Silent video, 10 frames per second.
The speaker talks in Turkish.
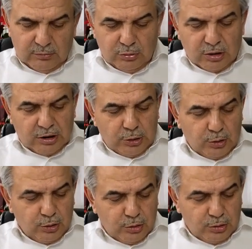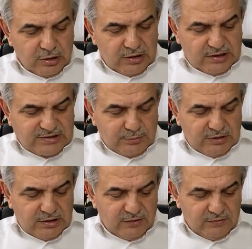Burada onun
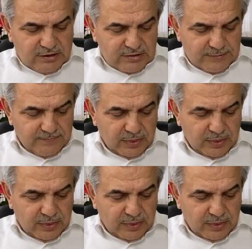resmi de var.